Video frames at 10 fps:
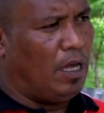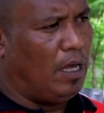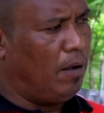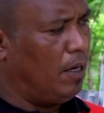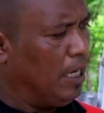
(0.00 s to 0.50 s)

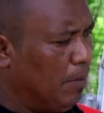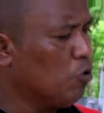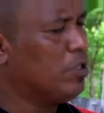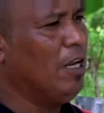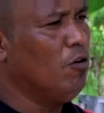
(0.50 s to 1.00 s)
ah,
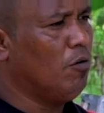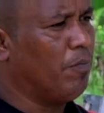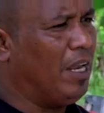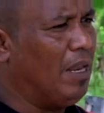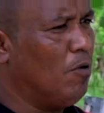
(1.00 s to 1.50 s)

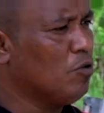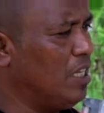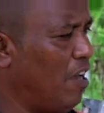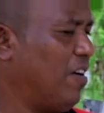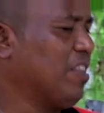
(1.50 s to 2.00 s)
seluk,
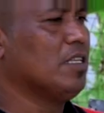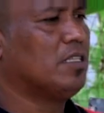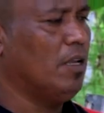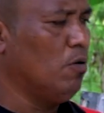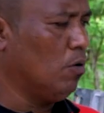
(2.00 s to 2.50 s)
belemos iha
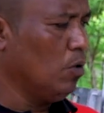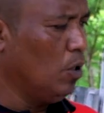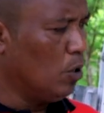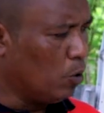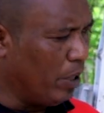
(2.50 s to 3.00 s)
fatin seluk,
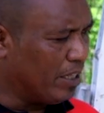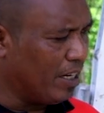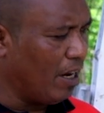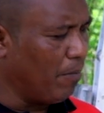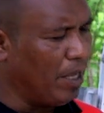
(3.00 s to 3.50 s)
tuir
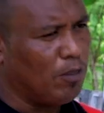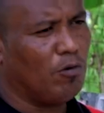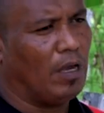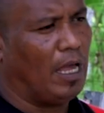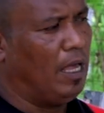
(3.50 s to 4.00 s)

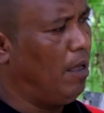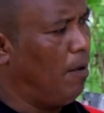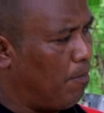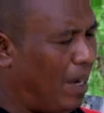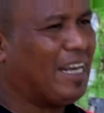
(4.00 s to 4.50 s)
treinamento ga,
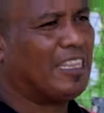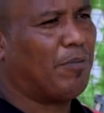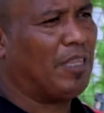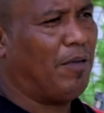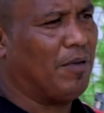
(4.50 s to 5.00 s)
barak tep